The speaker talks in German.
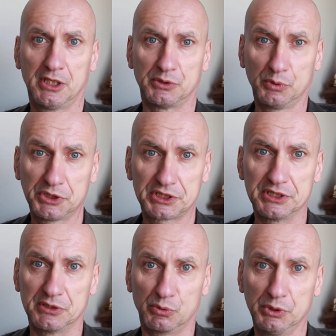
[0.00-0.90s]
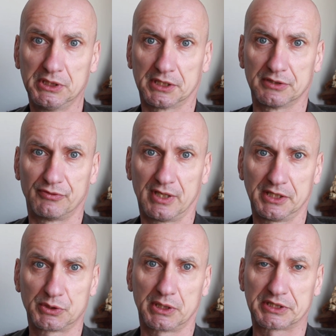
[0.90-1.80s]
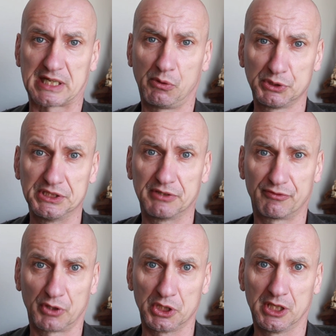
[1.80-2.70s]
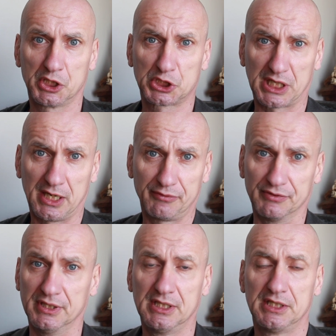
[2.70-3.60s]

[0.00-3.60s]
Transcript: Dutzende, Hunderte, vielleicht sogar Tausende von Schafen,